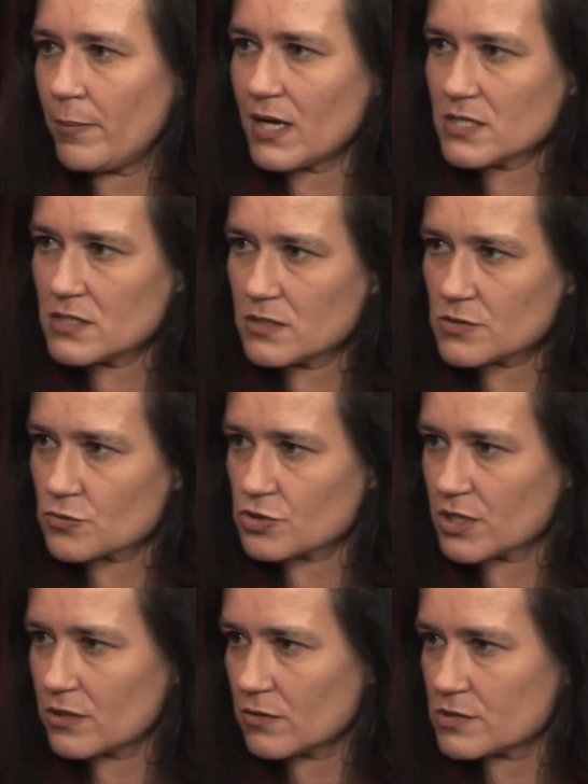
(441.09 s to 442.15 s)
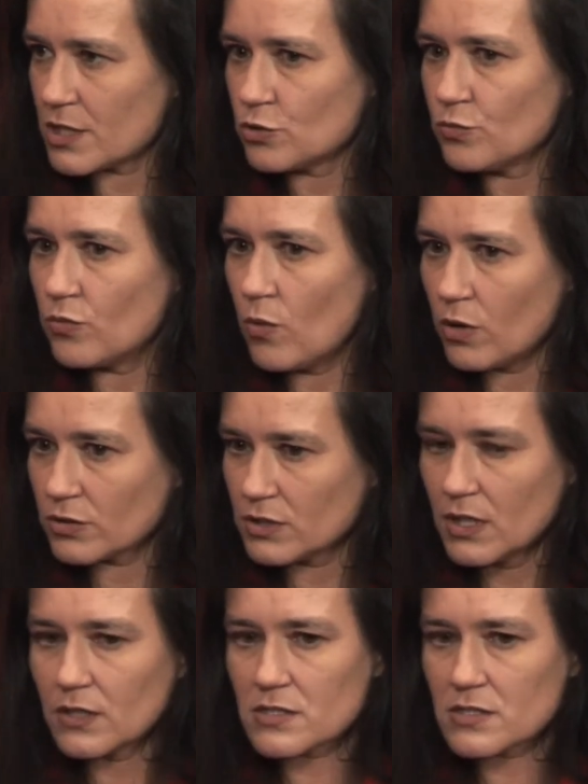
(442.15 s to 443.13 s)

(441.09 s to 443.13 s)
pasty z różnego rodzaju błot.